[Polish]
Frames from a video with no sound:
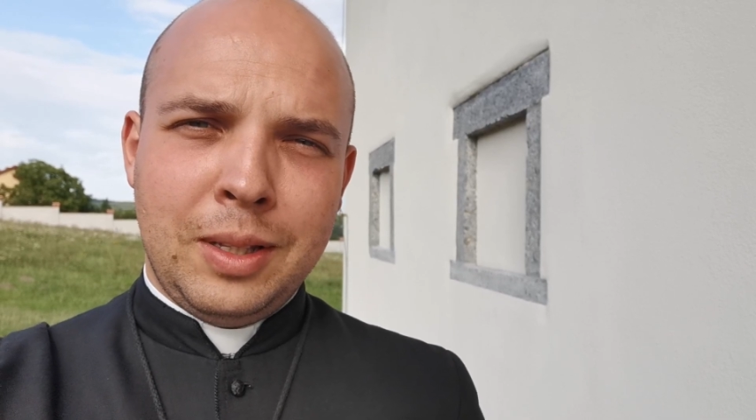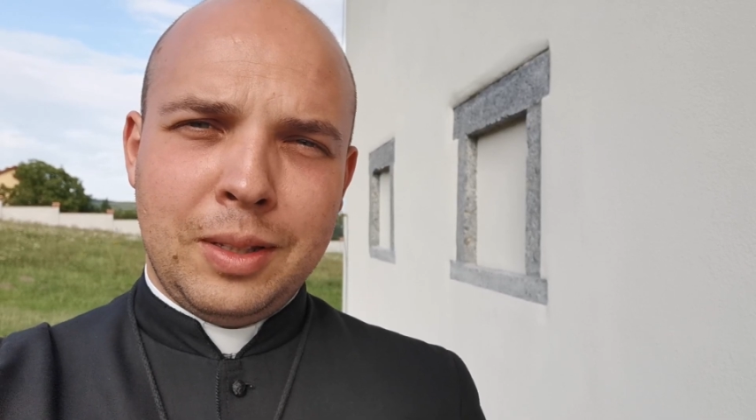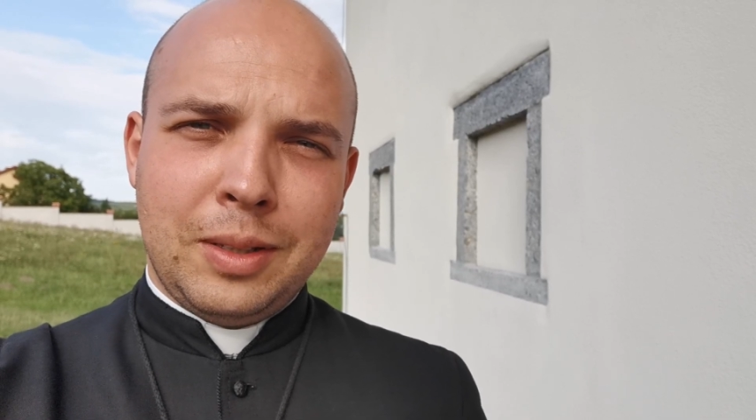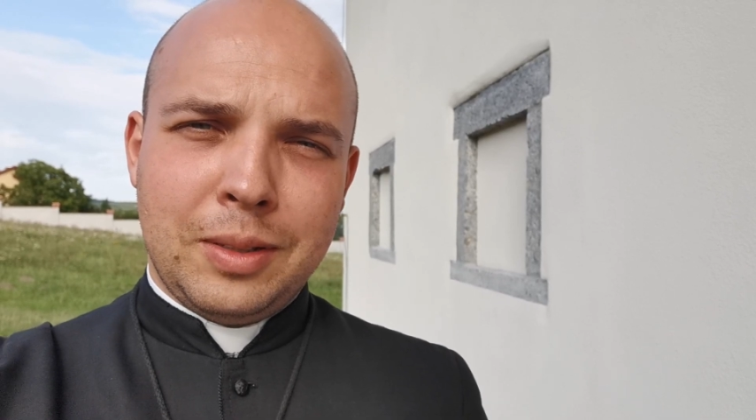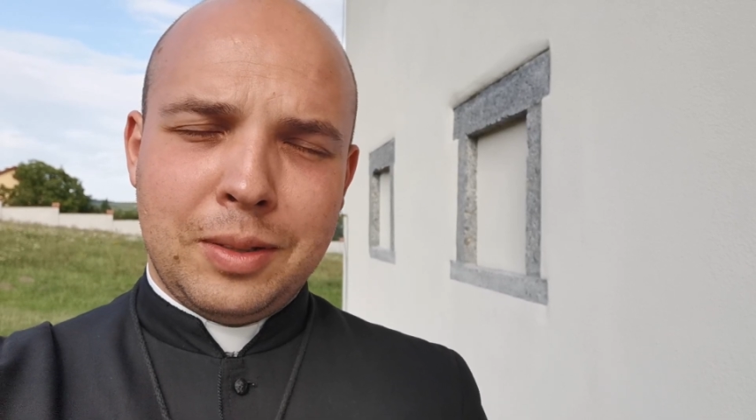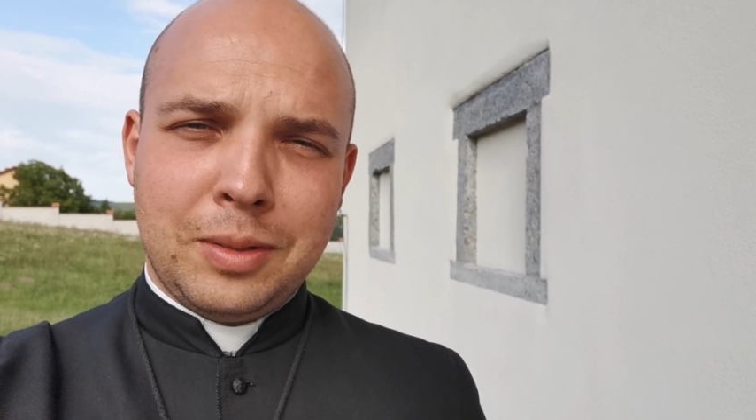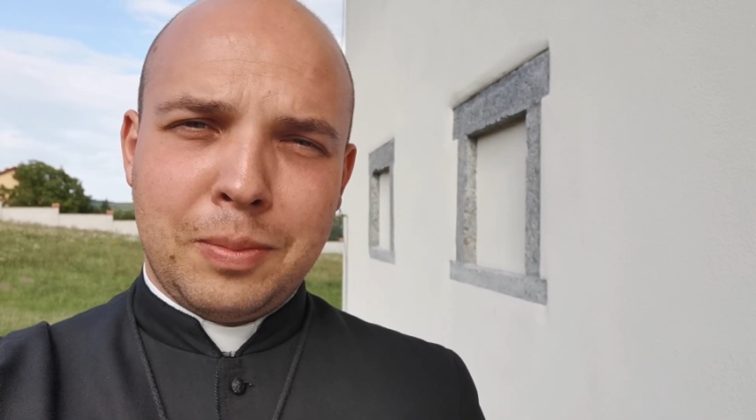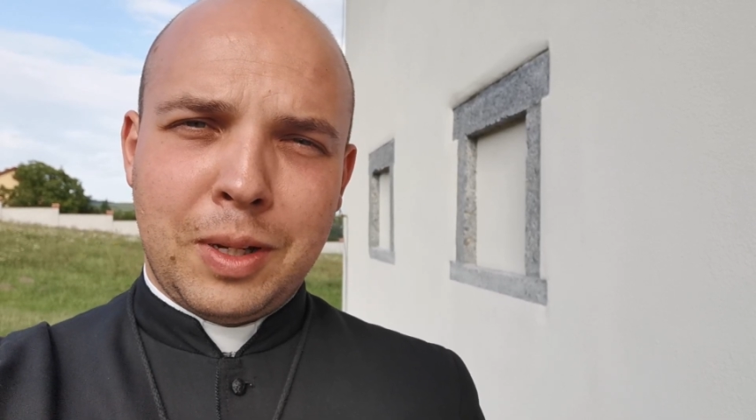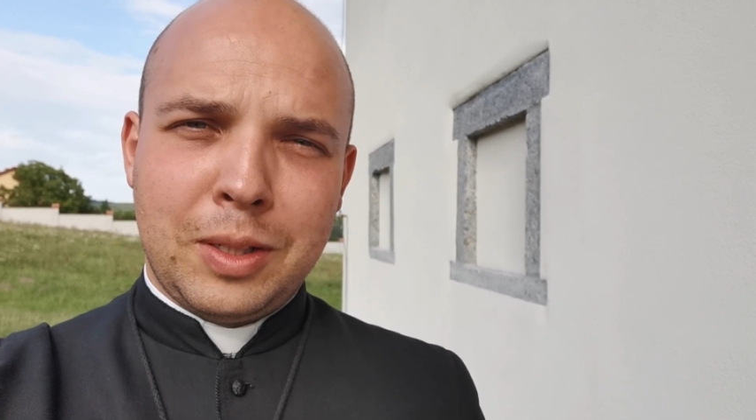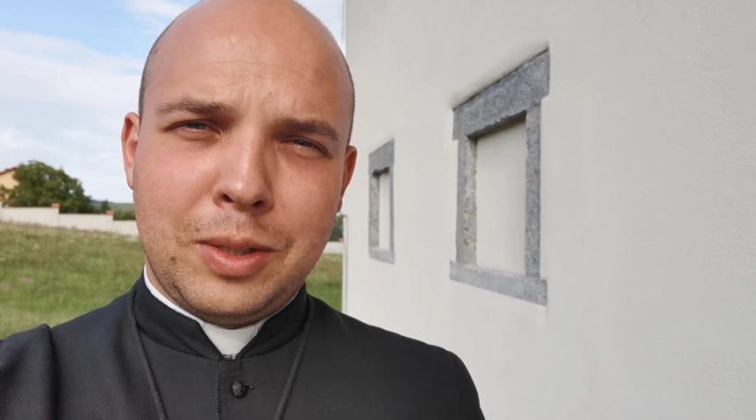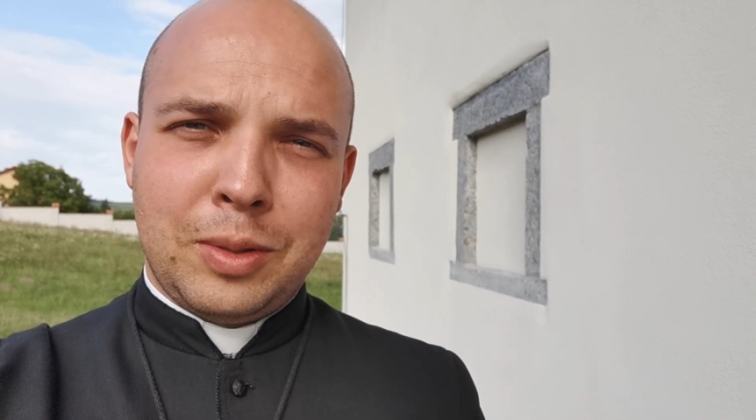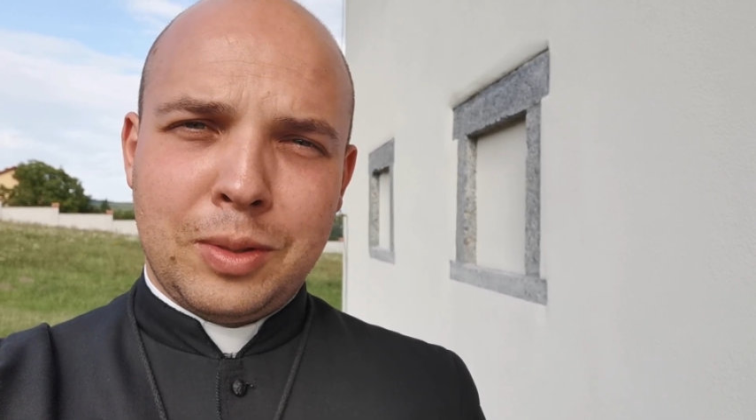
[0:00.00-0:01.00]
Y,
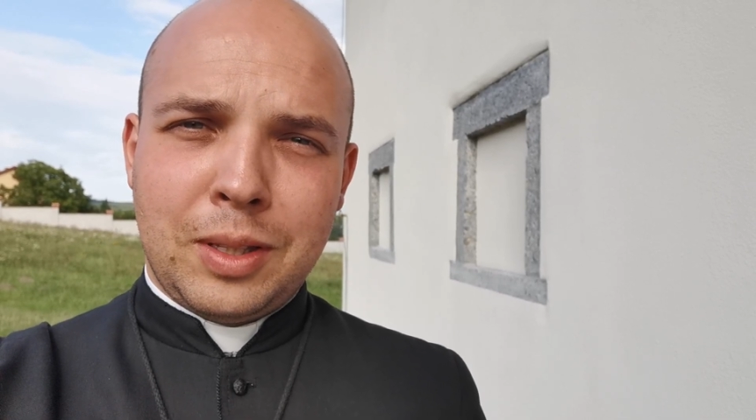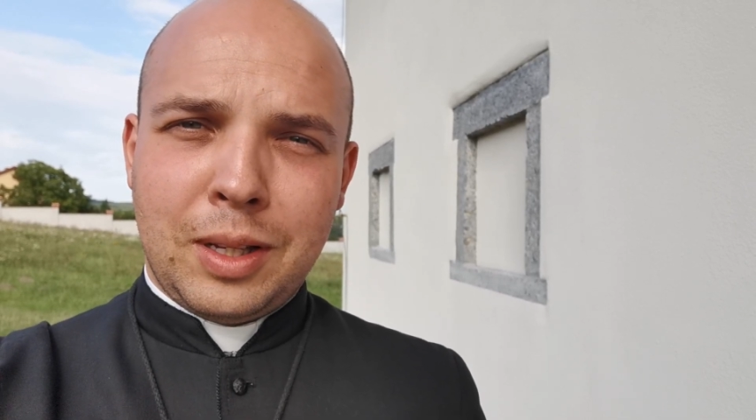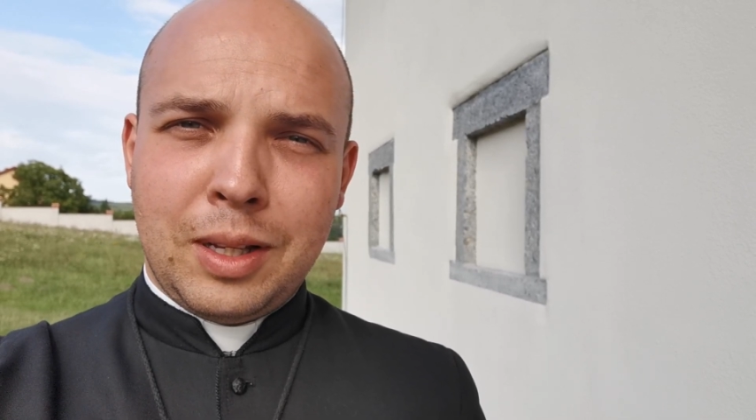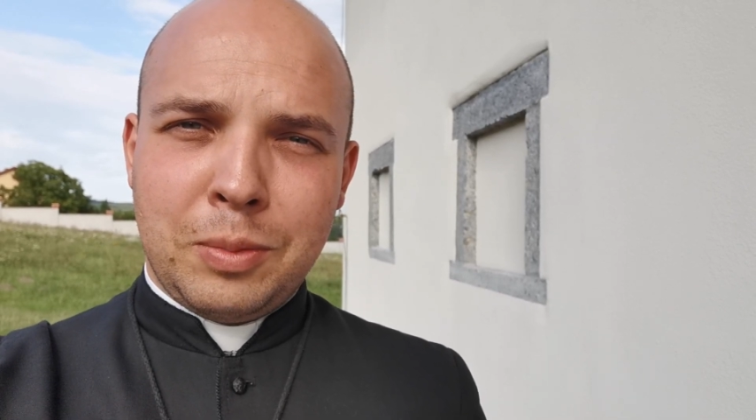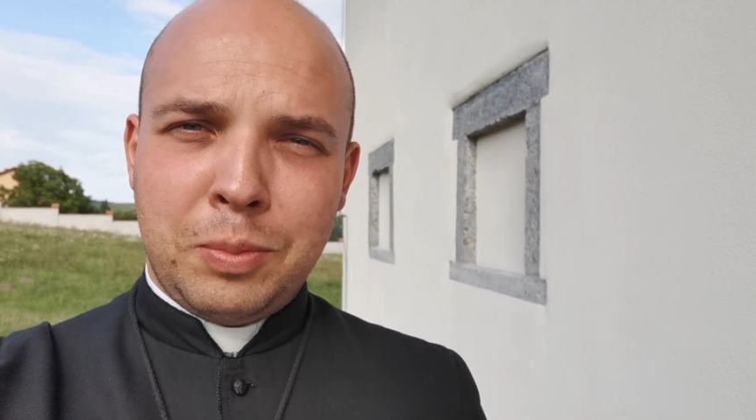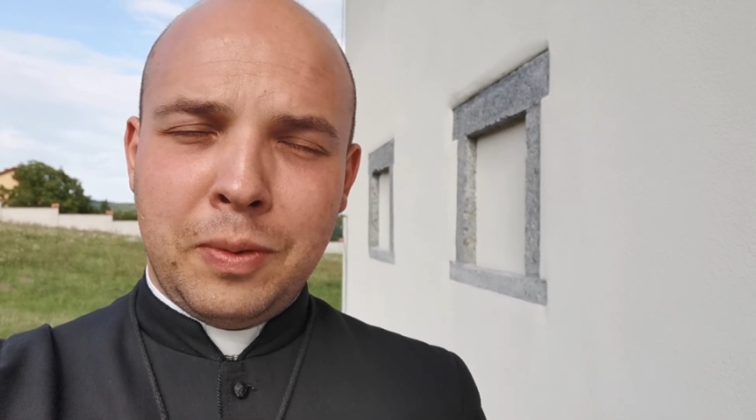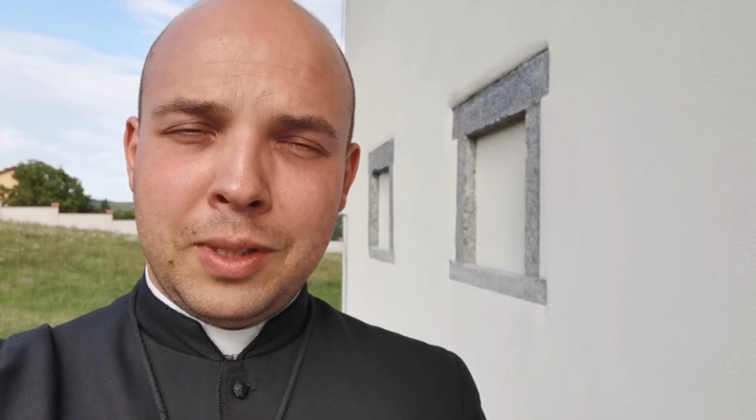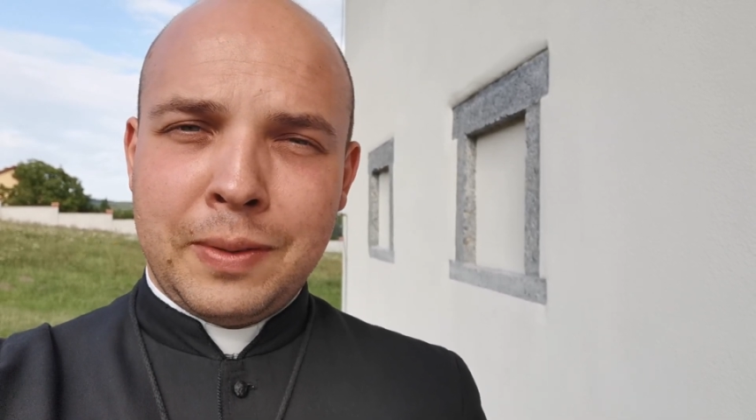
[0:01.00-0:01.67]
zobaczcie, to jest taka odpowiedź